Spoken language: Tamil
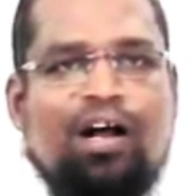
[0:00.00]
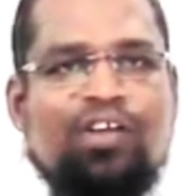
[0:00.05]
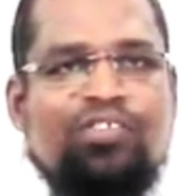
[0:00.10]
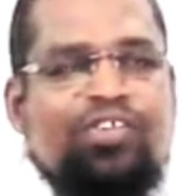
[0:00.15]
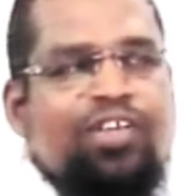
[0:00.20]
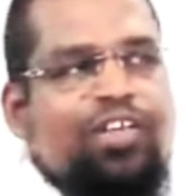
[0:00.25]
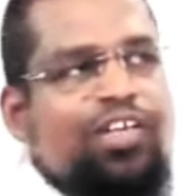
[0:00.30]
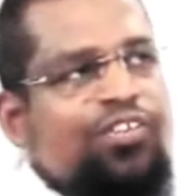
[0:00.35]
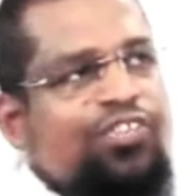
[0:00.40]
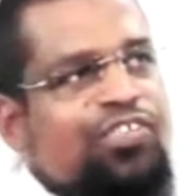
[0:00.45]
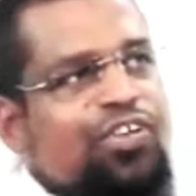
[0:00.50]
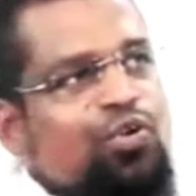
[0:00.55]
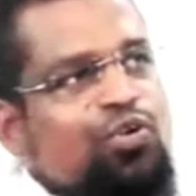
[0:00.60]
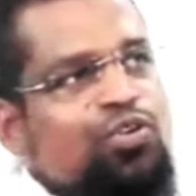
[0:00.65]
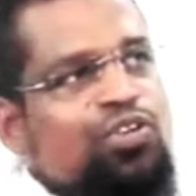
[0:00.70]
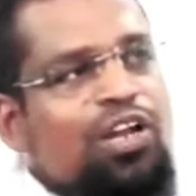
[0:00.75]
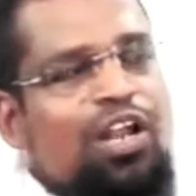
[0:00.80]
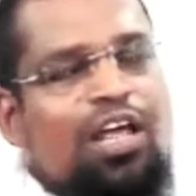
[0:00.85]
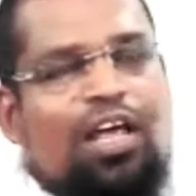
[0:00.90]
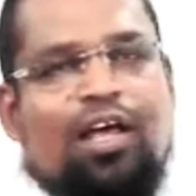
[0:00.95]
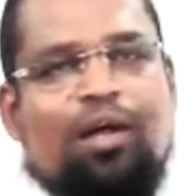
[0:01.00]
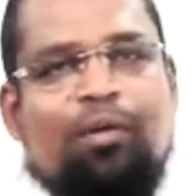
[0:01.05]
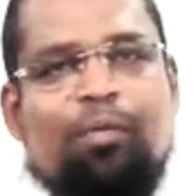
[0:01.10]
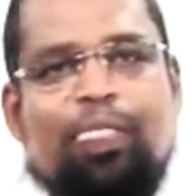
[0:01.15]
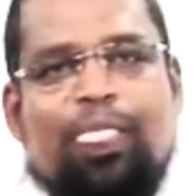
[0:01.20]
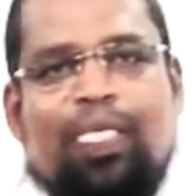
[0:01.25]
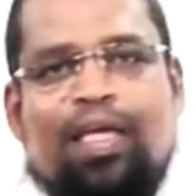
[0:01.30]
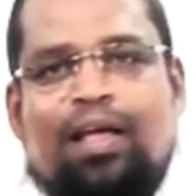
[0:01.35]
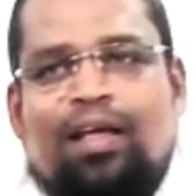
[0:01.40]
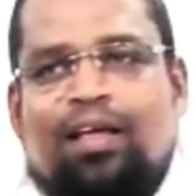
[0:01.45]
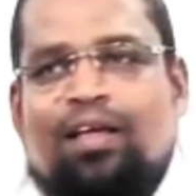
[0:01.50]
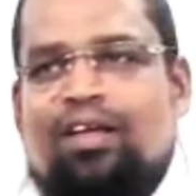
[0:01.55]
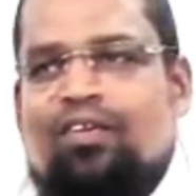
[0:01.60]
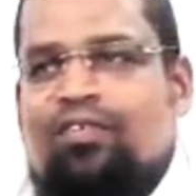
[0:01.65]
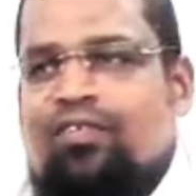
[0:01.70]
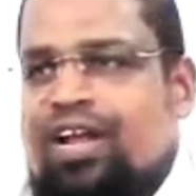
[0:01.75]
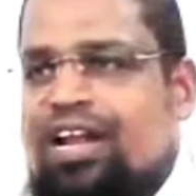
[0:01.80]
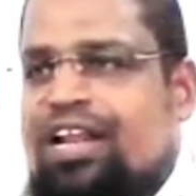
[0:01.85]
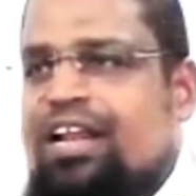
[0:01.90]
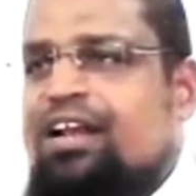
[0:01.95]
ஆசைக்கு செவுத்தில்
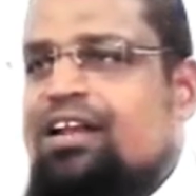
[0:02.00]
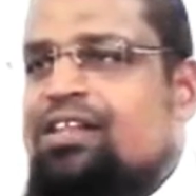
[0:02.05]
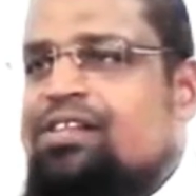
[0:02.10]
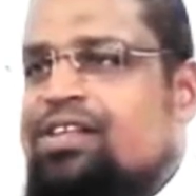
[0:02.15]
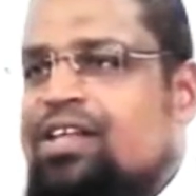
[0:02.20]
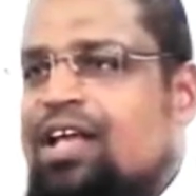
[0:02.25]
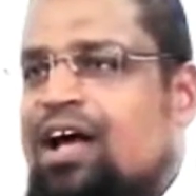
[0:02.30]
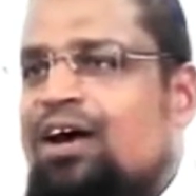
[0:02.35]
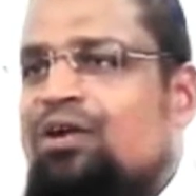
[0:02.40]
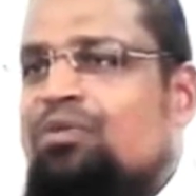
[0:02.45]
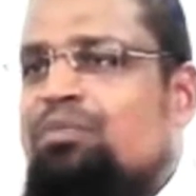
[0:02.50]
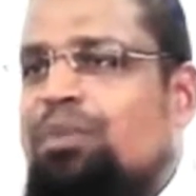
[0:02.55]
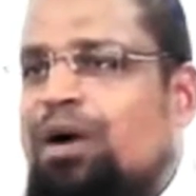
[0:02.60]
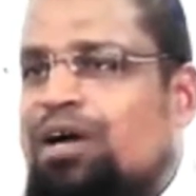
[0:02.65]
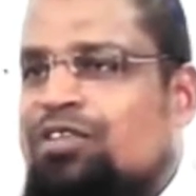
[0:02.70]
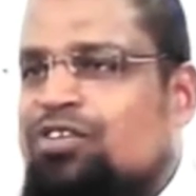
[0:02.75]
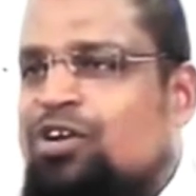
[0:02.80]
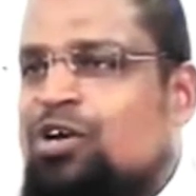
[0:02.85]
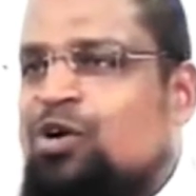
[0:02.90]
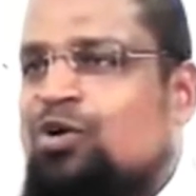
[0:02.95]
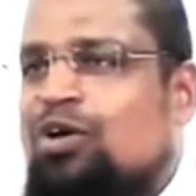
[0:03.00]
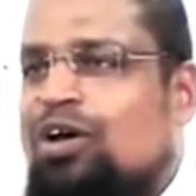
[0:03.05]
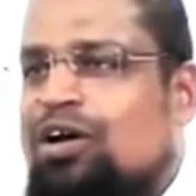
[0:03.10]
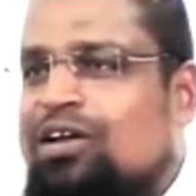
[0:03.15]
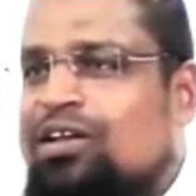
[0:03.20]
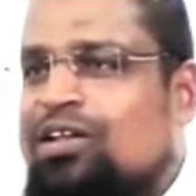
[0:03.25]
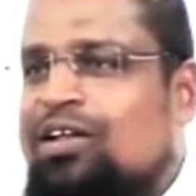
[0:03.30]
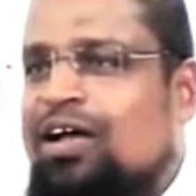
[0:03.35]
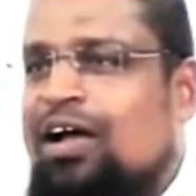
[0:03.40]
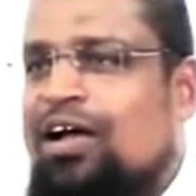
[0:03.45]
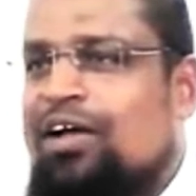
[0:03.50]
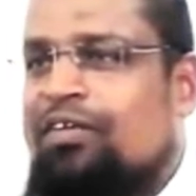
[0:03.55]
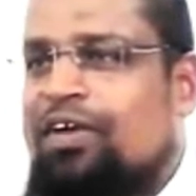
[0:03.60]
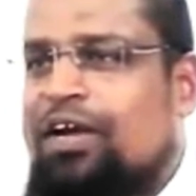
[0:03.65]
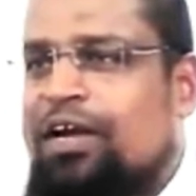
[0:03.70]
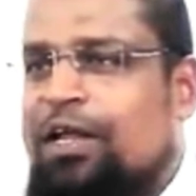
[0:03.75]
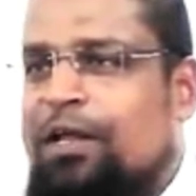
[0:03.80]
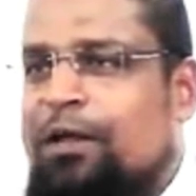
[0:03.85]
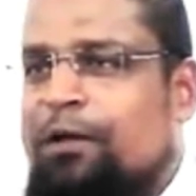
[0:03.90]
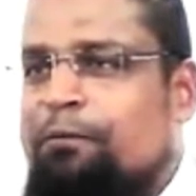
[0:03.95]
வெளியிலிருந்து யாரும் பார்த்துருக்கூடாங்கிறதுக்காக
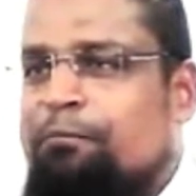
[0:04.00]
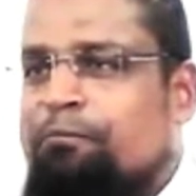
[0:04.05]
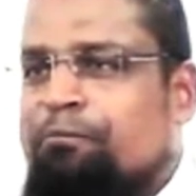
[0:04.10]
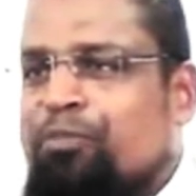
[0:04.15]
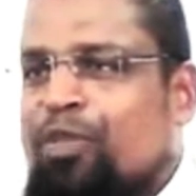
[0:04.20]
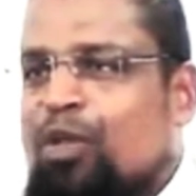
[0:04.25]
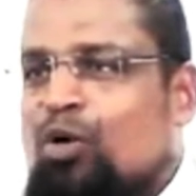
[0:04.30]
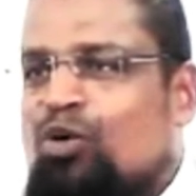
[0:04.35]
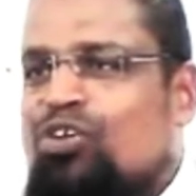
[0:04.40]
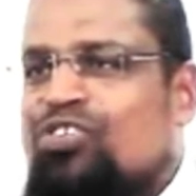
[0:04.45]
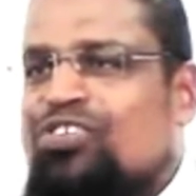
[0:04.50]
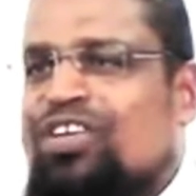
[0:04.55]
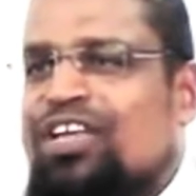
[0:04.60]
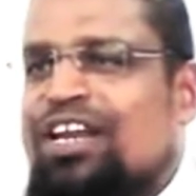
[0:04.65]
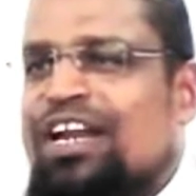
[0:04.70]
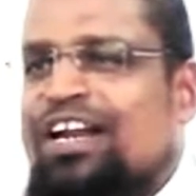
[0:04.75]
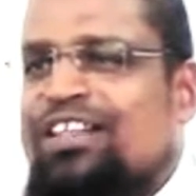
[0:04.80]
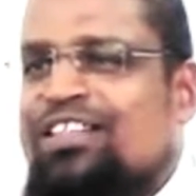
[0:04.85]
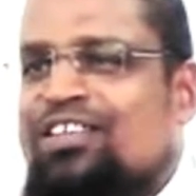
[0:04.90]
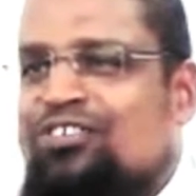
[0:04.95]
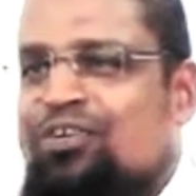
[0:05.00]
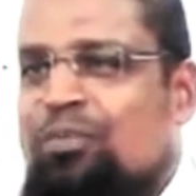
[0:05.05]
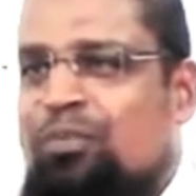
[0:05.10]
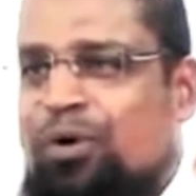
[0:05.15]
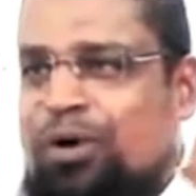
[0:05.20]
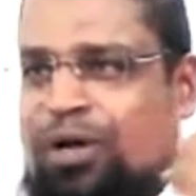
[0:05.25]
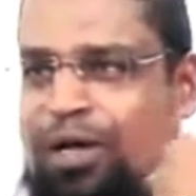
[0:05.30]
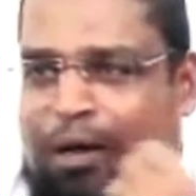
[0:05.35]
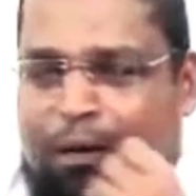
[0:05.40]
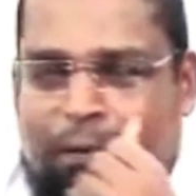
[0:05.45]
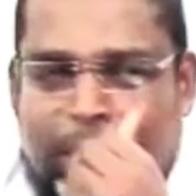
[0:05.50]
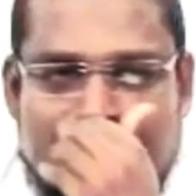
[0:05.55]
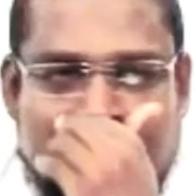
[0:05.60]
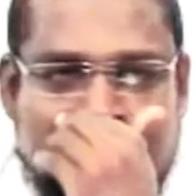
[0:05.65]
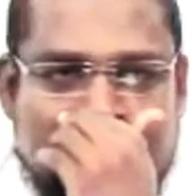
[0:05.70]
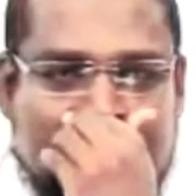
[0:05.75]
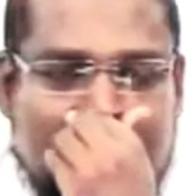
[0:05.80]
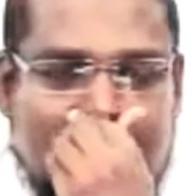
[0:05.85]
வேண்டி ஒரு ஸ்கிரீன் தைச்ச போட்டாங்க